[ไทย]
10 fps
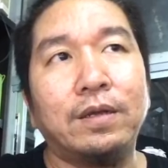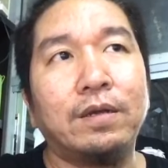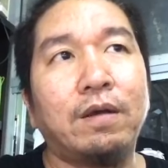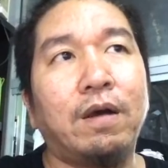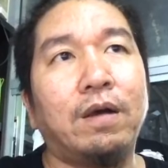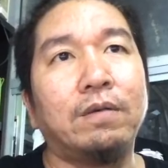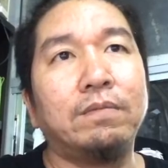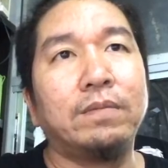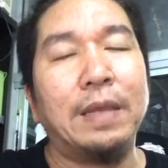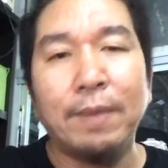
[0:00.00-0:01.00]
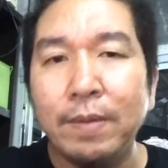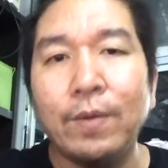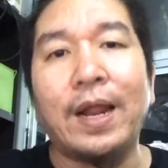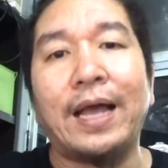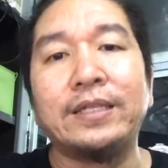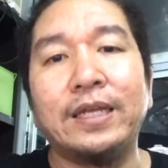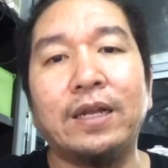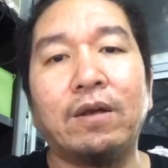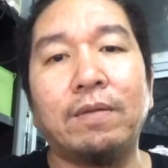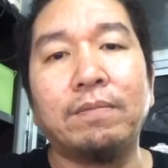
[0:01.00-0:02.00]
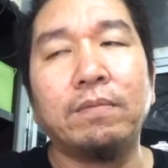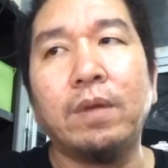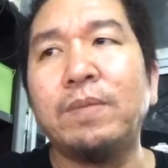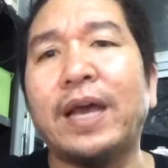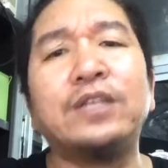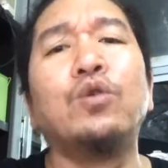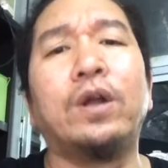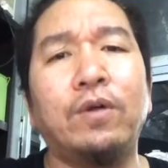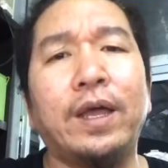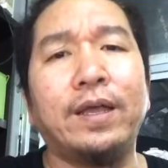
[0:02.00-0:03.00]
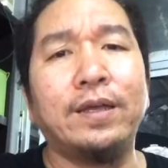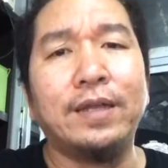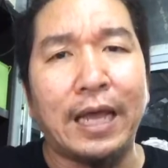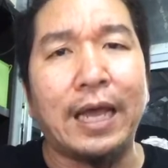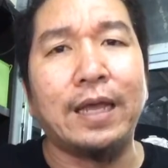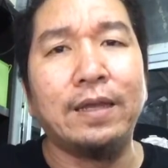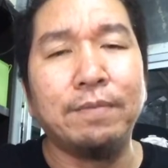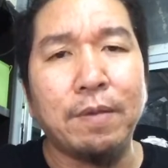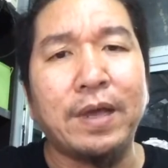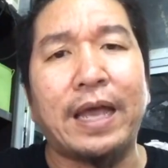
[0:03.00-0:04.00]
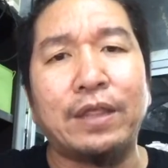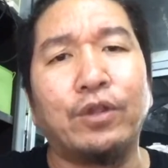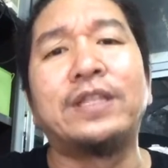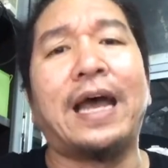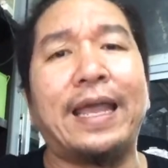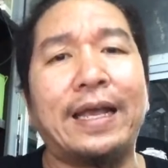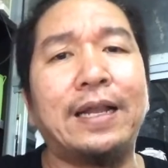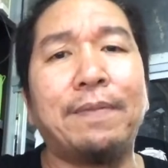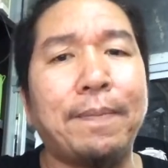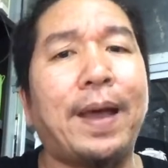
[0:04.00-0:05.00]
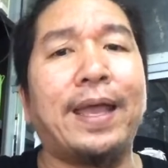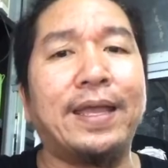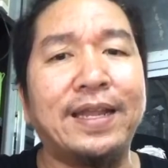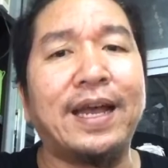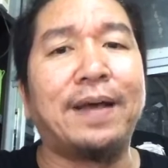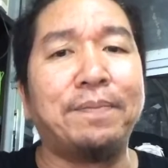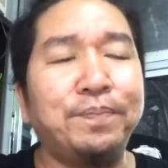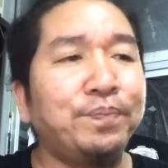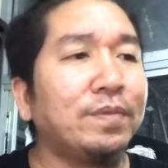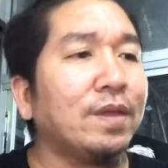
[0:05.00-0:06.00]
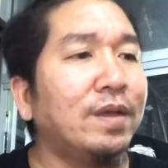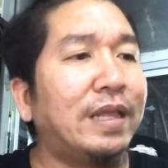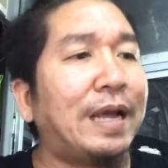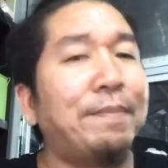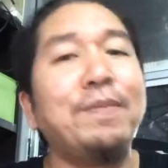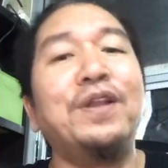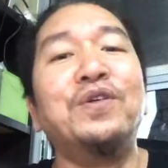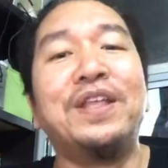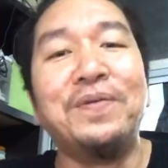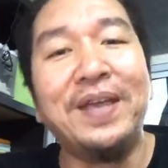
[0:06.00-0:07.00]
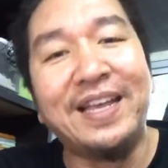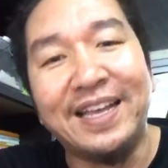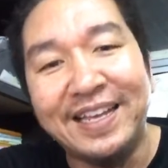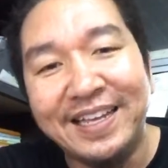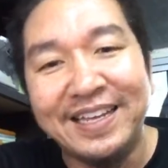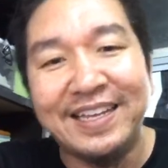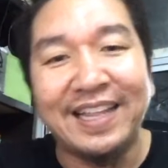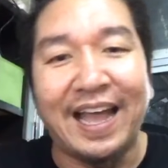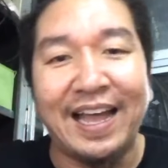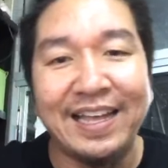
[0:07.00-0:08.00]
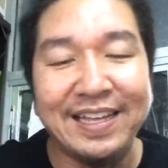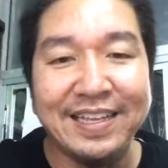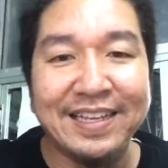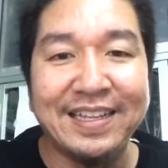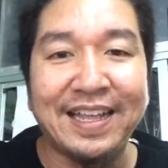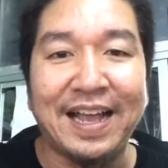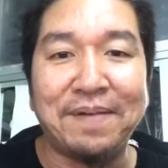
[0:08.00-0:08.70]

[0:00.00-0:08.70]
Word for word: ก็ไม่มีเวลาจริงแล้วก็ไม่มีใครชวนด้วยนะฮะไม่มีใครสนใจก็เลยไม่ไปนะครับ นะครับ ไม่มีรุ่นให้วิ่งนะนะครับ